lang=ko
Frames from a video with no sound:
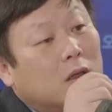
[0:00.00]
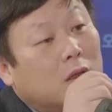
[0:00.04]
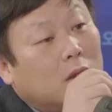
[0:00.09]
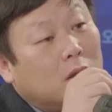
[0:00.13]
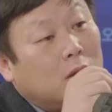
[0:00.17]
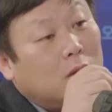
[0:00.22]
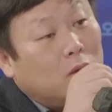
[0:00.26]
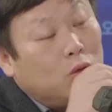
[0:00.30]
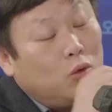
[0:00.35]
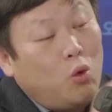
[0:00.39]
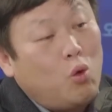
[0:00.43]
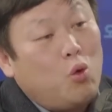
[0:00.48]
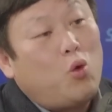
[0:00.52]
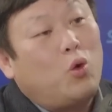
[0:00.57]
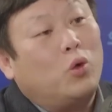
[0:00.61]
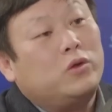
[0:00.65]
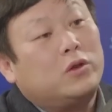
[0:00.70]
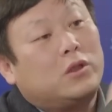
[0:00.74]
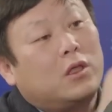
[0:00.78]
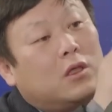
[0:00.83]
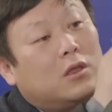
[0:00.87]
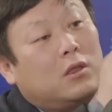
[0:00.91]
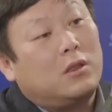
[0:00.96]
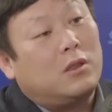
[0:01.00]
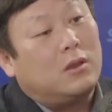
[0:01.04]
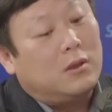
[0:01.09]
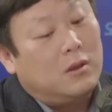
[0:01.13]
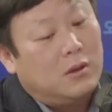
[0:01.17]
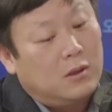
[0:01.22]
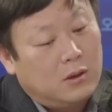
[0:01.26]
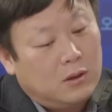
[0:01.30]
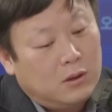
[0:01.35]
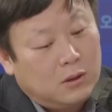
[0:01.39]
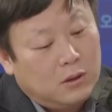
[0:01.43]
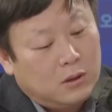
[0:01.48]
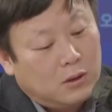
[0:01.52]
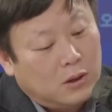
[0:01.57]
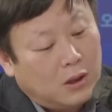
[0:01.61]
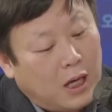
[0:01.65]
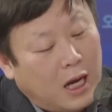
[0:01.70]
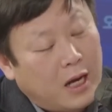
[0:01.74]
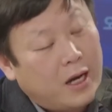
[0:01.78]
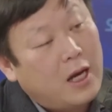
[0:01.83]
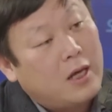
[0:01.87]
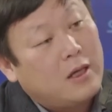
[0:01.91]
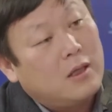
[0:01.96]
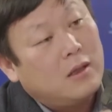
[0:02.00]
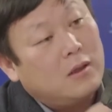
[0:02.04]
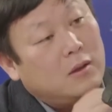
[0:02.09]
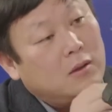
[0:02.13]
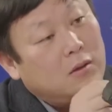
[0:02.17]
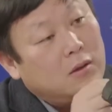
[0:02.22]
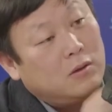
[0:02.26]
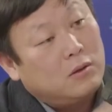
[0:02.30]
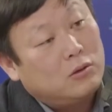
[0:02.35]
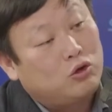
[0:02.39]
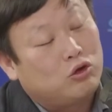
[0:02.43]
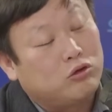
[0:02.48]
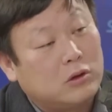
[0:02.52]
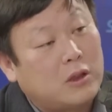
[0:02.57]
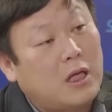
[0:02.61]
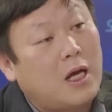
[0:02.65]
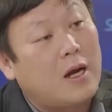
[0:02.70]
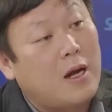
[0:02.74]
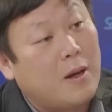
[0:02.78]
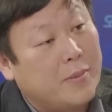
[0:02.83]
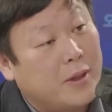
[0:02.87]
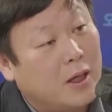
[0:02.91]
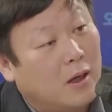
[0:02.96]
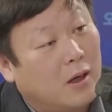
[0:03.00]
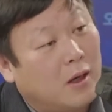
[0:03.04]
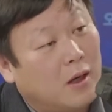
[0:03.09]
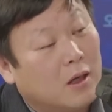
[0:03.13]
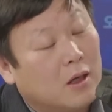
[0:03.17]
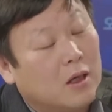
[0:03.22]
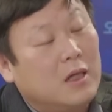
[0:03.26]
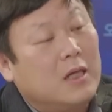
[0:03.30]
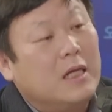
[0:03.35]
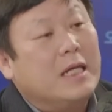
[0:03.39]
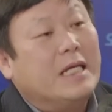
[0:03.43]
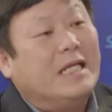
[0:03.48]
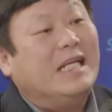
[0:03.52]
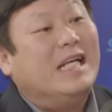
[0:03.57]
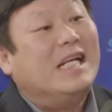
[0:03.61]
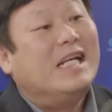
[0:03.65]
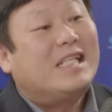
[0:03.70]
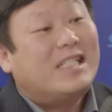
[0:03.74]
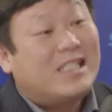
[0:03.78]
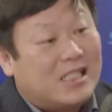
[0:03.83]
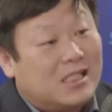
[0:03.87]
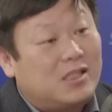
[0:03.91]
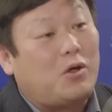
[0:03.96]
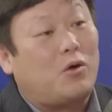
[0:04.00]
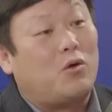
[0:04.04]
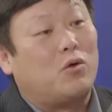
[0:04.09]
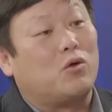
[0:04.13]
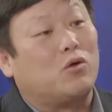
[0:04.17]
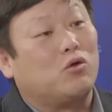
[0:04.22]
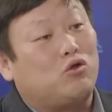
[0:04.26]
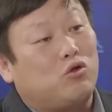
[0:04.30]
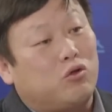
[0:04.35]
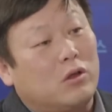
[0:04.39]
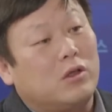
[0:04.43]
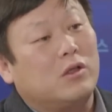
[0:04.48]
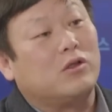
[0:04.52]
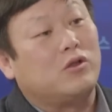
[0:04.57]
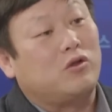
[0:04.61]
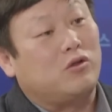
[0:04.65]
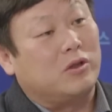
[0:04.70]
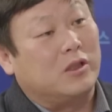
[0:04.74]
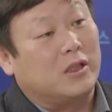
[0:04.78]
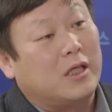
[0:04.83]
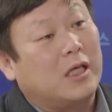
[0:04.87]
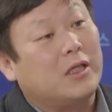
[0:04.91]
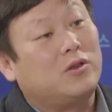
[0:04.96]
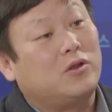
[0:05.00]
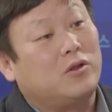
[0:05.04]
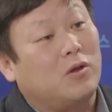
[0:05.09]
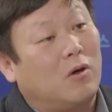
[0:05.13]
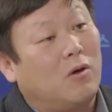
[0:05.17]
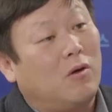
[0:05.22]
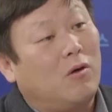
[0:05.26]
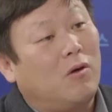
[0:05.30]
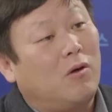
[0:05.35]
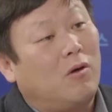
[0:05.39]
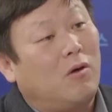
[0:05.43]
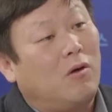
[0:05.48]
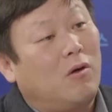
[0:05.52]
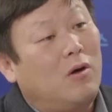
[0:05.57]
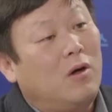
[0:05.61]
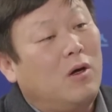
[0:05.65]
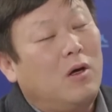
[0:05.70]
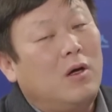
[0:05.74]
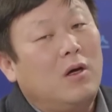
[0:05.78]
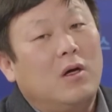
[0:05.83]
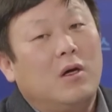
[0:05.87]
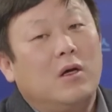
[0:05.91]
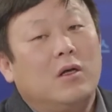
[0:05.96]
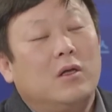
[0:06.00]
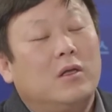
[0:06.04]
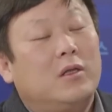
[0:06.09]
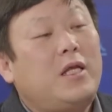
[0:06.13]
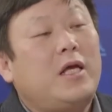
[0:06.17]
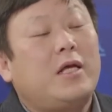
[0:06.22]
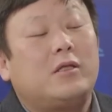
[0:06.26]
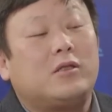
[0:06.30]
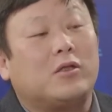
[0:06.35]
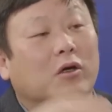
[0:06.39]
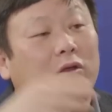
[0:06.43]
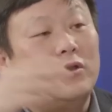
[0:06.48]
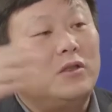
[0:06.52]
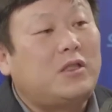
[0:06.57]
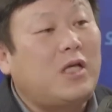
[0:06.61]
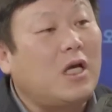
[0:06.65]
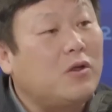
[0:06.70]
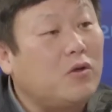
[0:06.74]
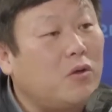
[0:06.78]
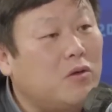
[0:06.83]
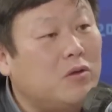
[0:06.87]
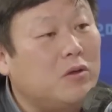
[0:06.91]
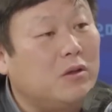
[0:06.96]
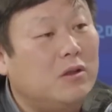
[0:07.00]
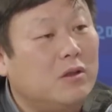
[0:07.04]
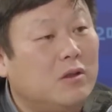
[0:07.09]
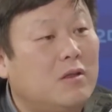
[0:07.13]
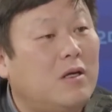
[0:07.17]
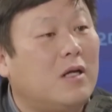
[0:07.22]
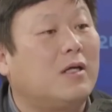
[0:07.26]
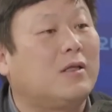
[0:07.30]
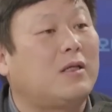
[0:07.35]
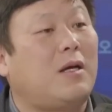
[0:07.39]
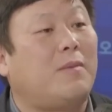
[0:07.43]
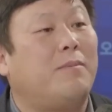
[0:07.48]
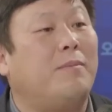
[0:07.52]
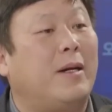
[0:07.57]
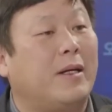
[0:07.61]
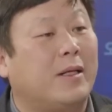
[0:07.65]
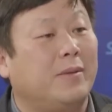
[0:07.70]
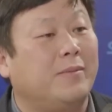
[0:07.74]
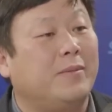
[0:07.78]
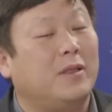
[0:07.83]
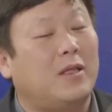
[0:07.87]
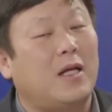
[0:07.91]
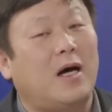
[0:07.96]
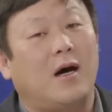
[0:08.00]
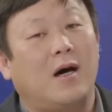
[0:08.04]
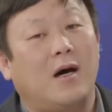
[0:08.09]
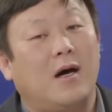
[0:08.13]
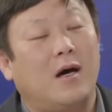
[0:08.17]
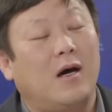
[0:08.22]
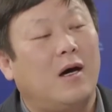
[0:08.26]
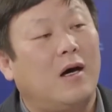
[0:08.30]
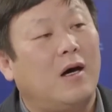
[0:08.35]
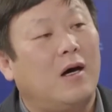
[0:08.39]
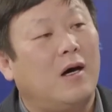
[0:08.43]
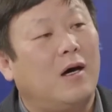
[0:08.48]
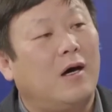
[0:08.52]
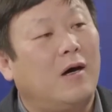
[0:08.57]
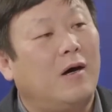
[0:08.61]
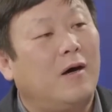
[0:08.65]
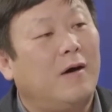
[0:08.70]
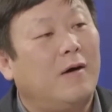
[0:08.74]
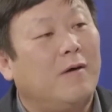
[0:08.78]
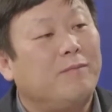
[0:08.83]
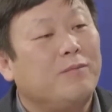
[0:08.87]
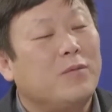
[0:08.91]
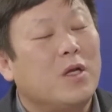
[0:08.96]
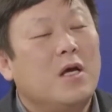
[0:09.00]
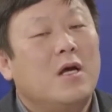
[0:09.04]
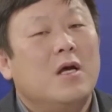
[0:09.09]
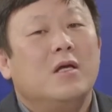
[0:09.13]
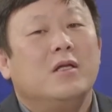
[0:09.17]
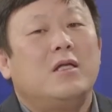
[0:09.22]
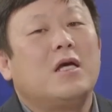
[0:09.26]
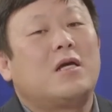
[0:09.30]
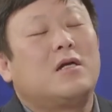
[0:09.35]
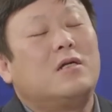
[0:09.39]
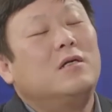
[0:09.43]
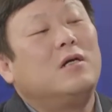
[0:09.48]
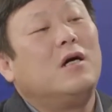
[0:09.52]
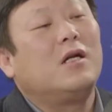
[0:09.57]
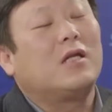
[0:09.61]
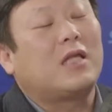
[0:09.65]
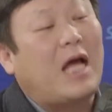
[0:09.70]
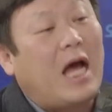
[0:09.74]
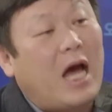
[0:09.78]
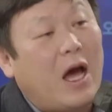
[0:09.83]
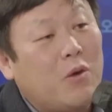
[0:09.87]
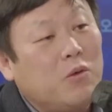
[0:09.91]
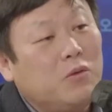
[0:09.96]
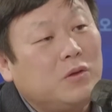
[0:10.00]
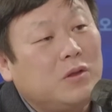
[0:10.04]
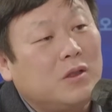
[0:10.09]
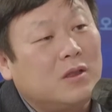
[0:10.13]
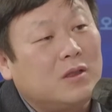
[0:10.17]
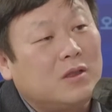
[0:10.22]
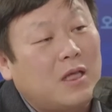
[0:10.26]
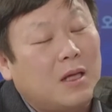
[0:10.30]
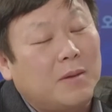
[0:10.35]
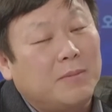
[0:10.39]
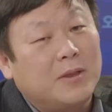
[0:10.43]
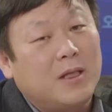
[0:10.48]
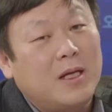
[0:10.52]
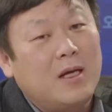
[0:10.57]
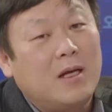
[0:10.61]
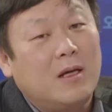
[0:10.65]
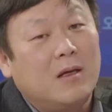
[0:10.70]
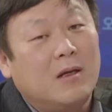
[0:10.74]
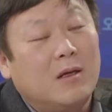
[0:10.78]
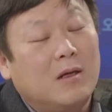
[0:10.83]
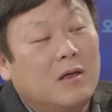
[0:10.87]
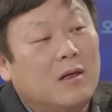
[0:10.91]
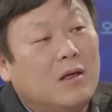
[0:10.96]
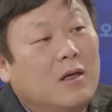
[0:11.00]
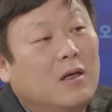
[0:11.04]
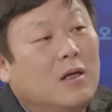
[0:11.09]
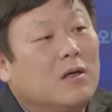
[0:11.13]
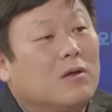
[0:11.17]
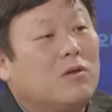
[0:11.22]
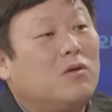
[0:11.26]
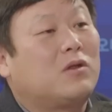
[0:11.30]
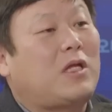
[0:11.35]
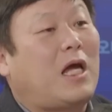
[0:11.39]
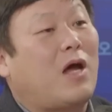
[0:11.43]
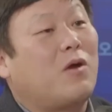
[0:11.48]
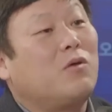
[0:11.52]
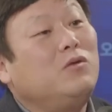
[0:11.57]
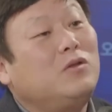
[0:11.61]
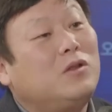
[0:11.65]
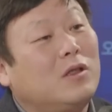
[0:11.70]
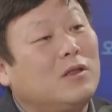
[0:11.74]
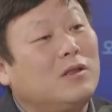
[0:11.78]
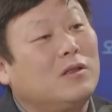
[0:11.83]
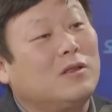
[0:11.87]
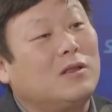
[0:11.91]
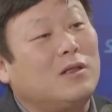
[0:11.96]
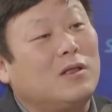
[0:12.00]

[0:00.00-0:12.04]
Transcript: 노후 운전을 하나를 중단하면 일시적으로 줄어들 수는 있겠죠. 네. 근데 전체적으로 늘어났단 말입니다. 음. 근데 그걸 탈원전 때문에 그 탈원전은